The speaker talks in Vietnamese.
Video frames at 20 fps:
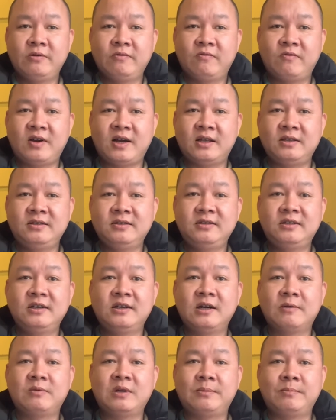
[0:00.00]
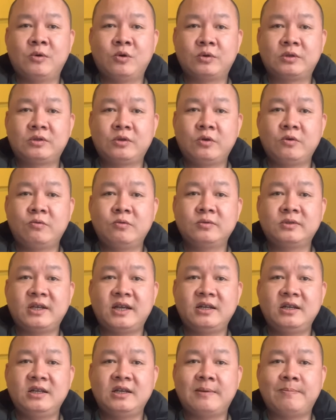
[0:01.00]
và như trường hợp lần một tôi cũng
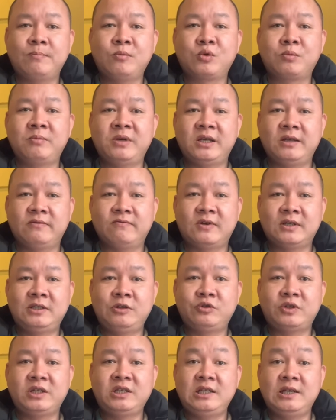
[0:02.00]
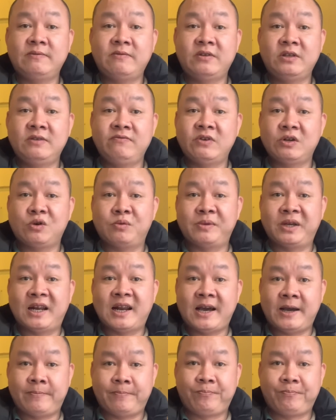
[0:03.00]
sẽ đi gặp một mình và chịu trách nhiệm với những việc của mình làm.